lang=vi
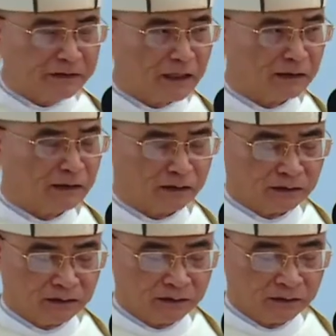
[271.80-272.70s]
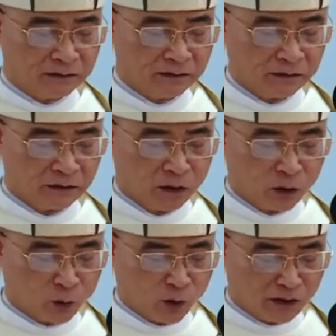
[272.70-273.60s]
thần
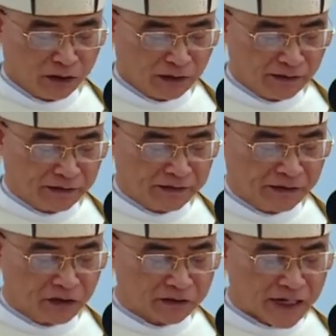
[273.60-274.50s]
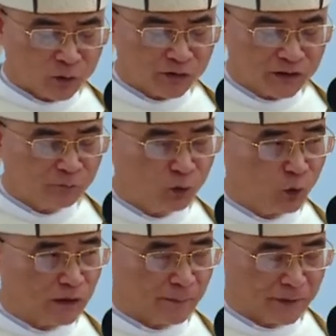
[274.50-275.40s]
của người khi được trao sứ
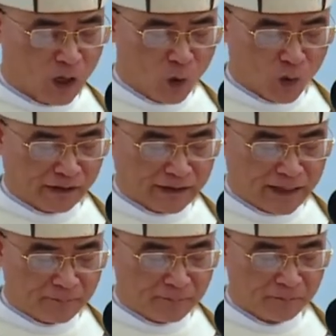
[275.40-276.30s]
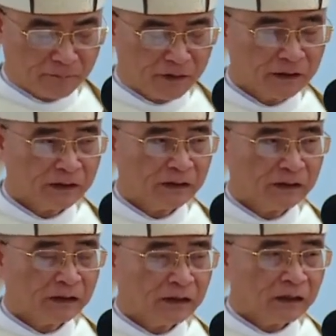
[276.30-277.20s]
vụ làm đầu anh em
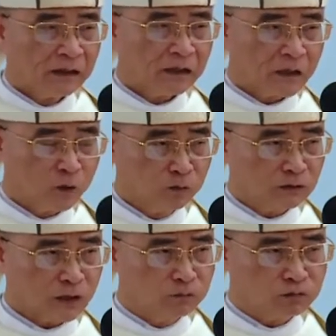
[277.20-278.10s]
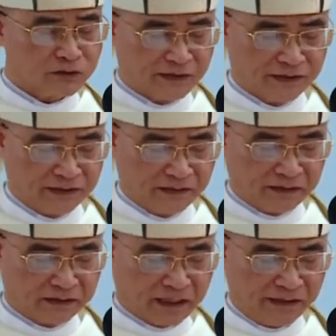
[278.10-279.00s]
không thống trị
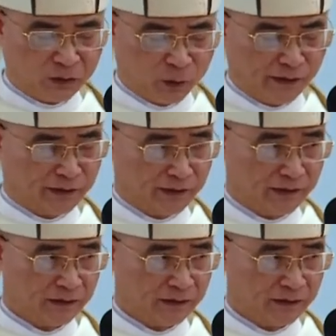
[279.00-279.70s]
cậy quyền